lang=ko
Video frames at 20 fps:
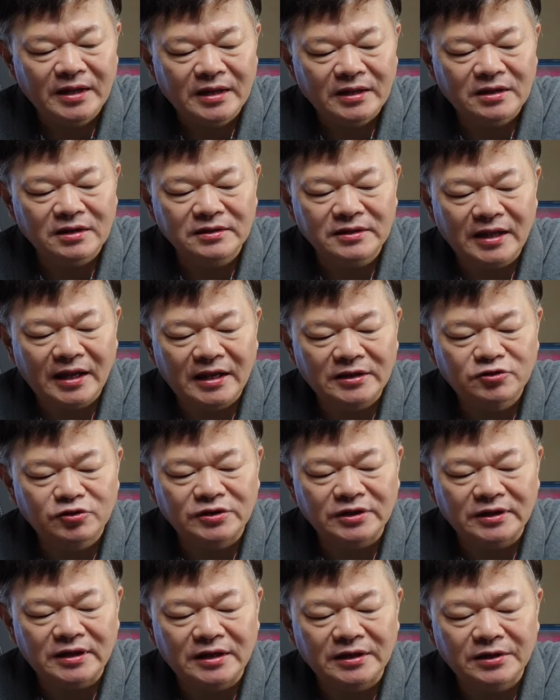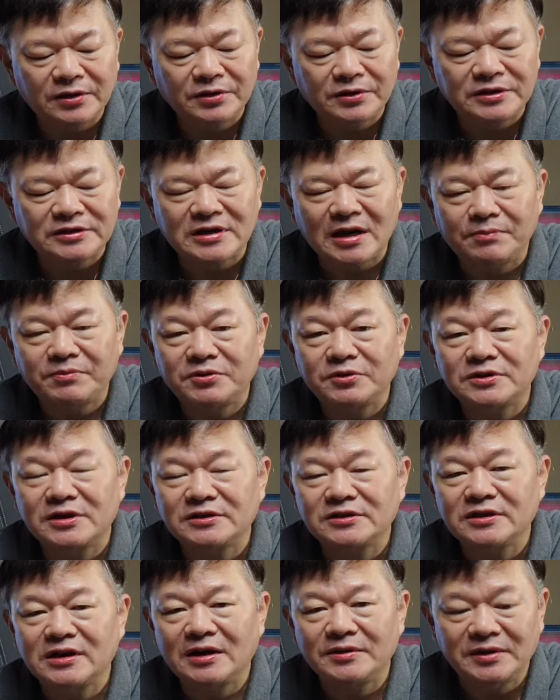그런데 주택가격이 4%
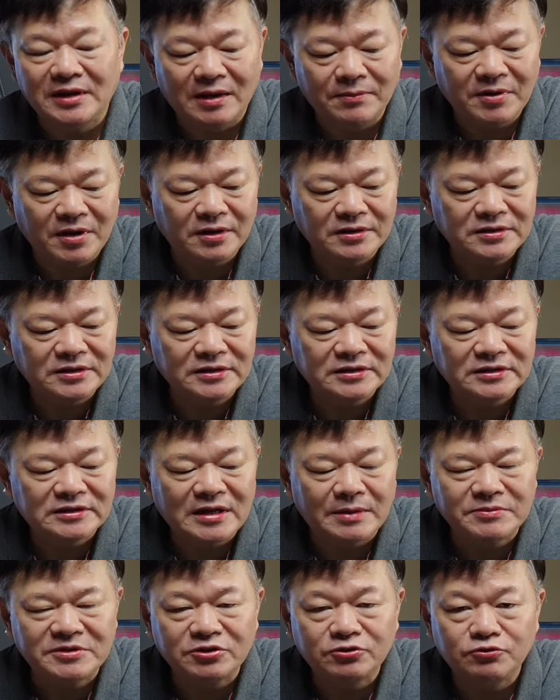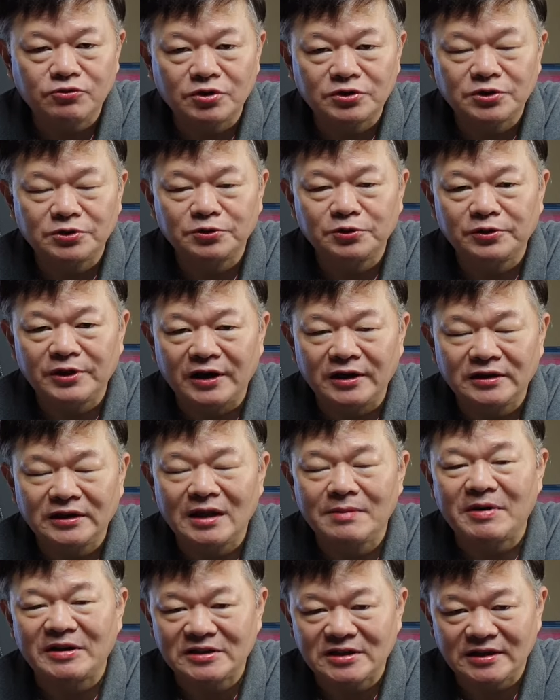상승한다면 39억 정도
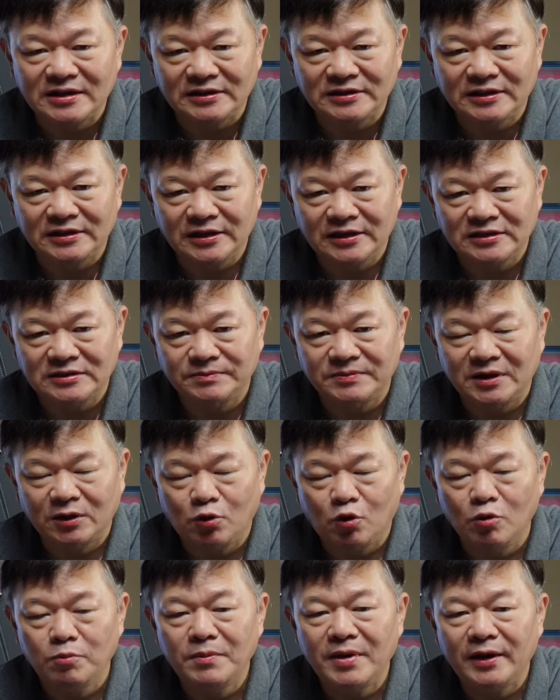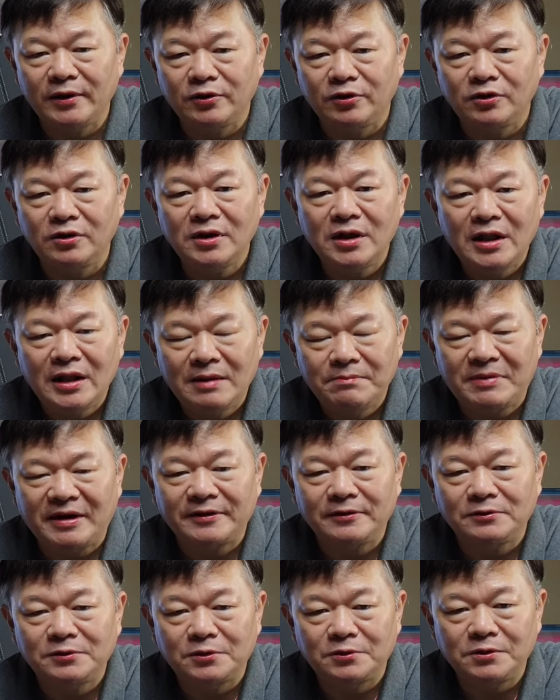되는데 마찬가지가 되겠습니다. 공매로
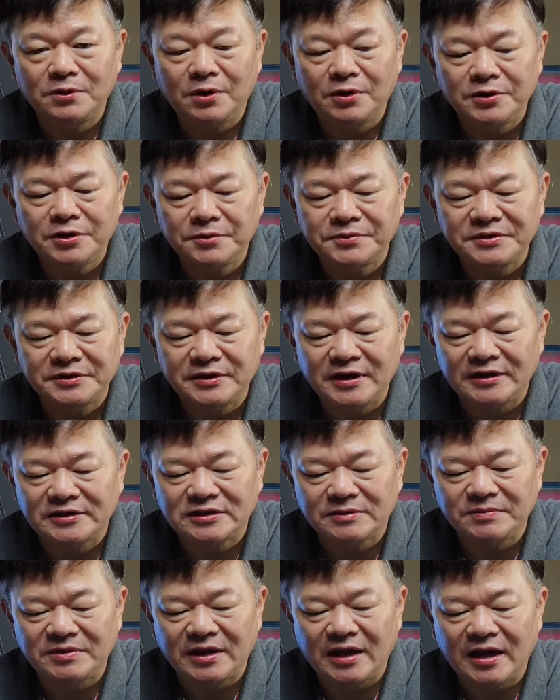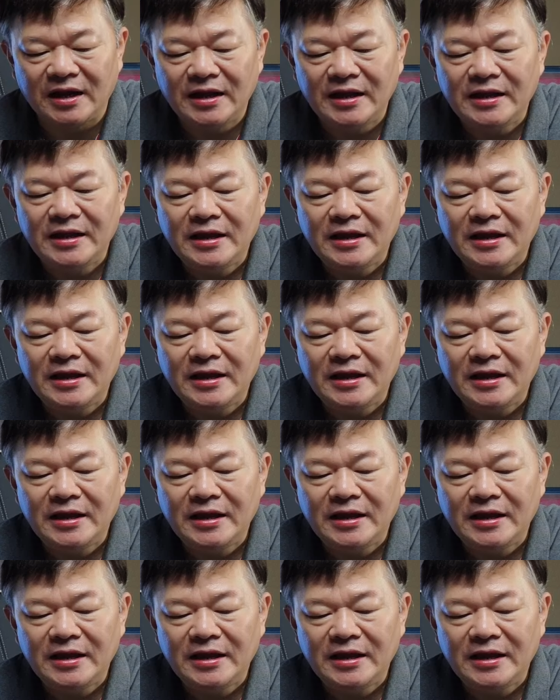받을 돈은 거의 없을 것 같습니다.